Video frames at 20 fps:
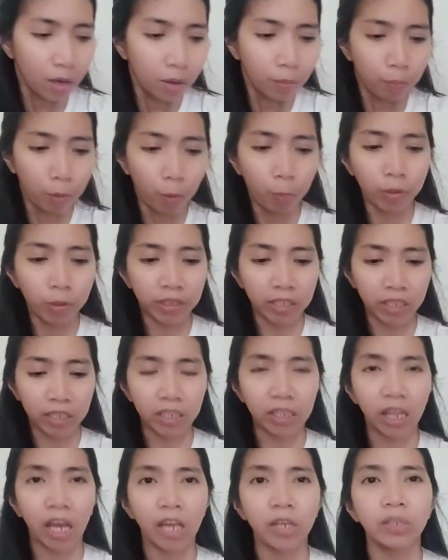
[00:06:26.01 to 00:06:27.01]
pupunta na
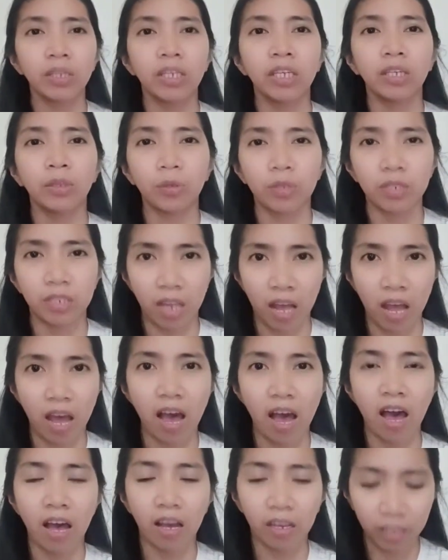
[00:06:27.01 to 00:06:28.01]
tayo dito
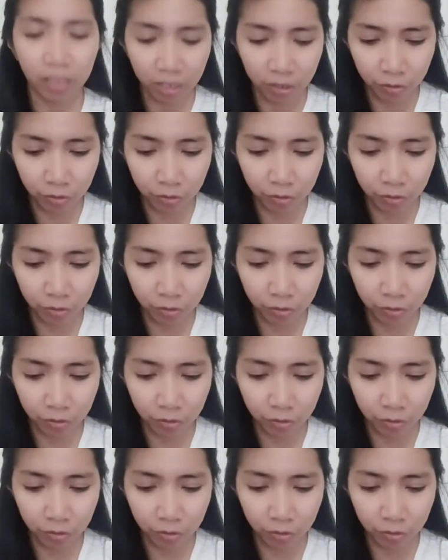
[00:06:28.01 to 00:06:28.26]
sa aking